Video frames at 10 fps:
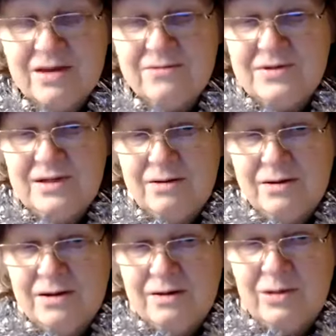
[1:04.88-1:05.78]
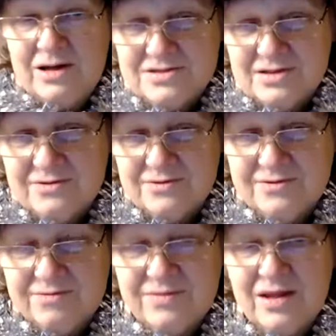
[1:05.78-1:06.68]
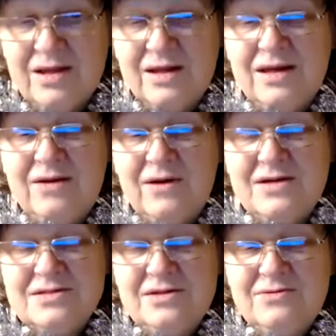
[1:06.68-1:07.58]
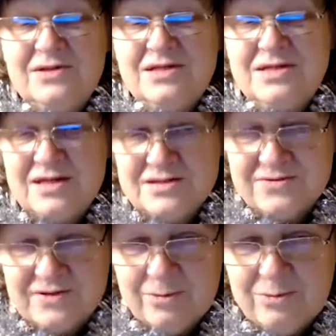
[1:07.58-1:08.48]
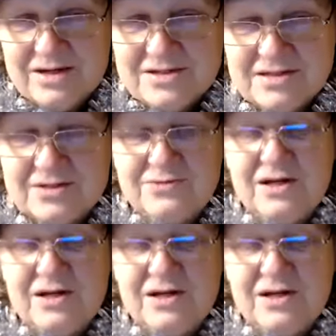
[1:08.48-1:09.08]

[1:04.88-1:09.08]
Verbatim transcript: виды праздников и разные виды действий на праздников.